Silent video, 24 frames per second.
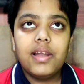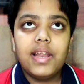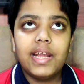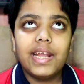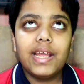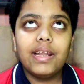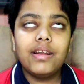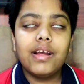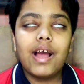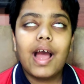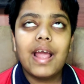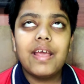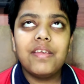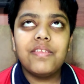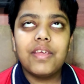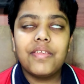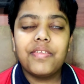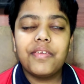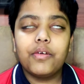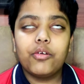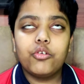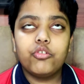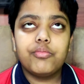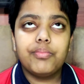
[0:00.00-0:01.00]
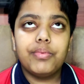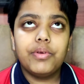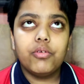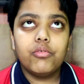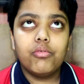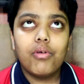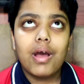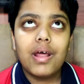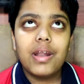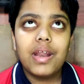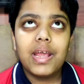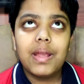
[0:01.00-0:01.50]
लेकिन गाइज ऐसा कुछ भी
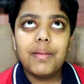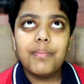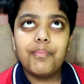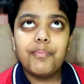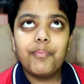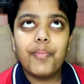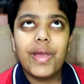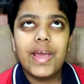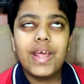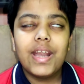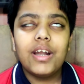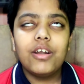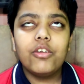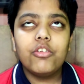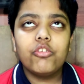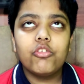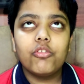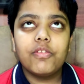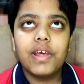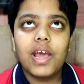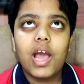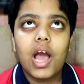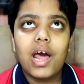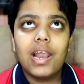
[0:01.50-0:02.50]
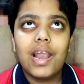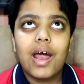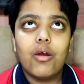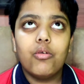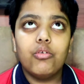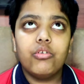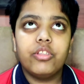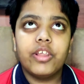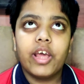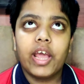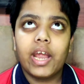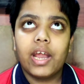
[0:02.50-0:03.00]
हुआ नहीं पेरेंट्स तो थे
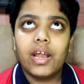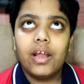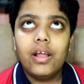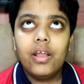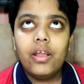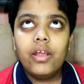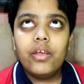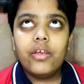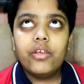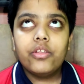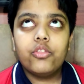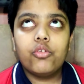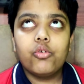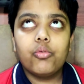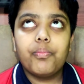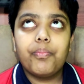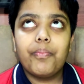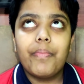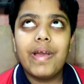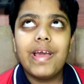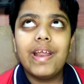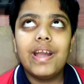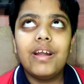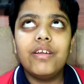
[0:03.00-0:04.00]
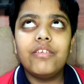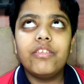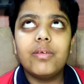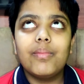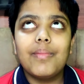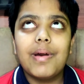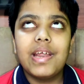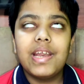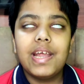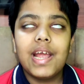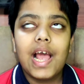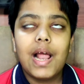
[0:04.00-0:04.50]
अलाउड थे तो पेरेंट्स
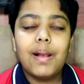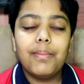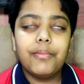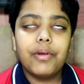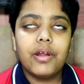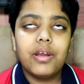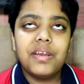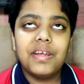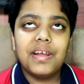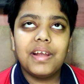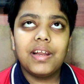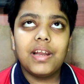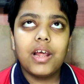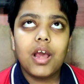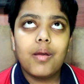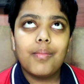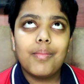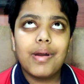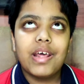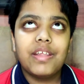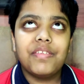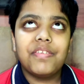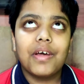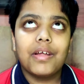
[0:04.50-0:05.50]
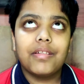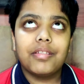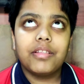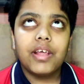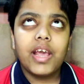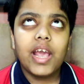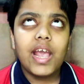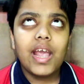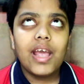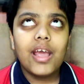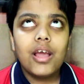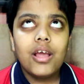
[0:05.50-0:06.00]
हमारी हेल्प करने के लिए हमारे
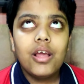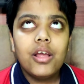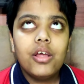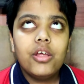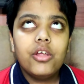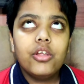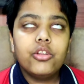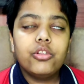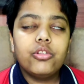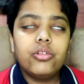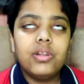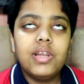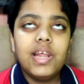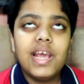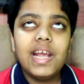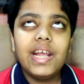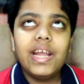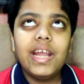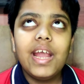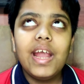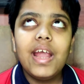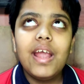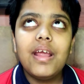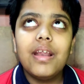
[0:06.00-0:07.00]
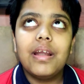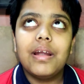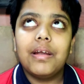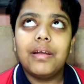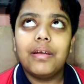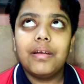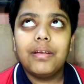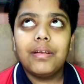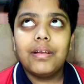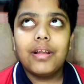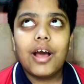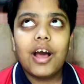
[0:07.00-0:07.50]
साथ थे
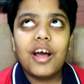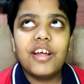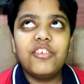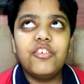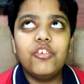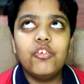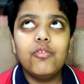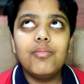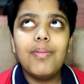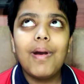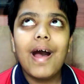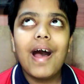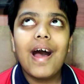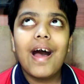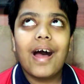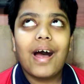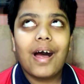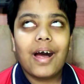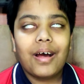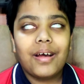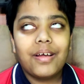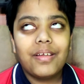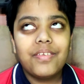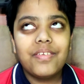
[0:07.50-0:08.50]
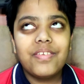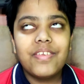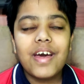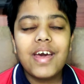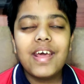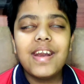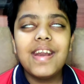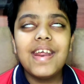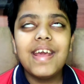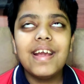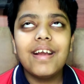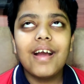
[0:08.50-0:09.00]
लेकिन अजूबा
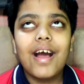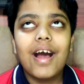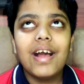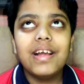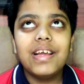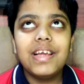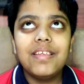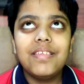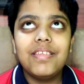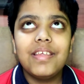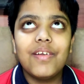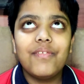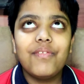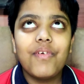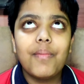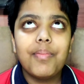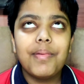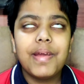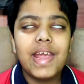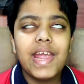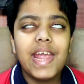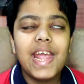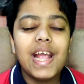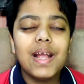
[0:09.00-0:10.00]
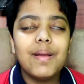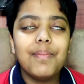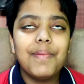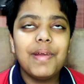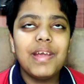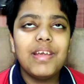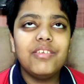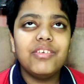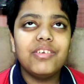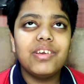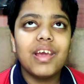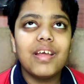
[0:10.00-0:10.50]
सर ने कहा कि सिर्फ आप एक
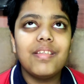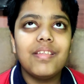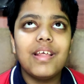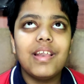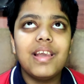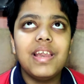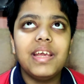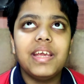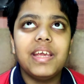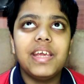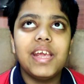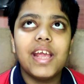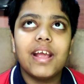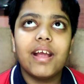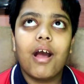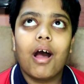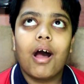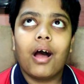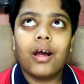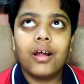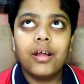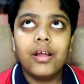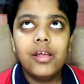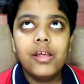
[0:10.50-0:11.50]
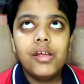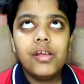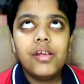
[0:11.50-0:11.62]
पेज के अंदर लिखिएगा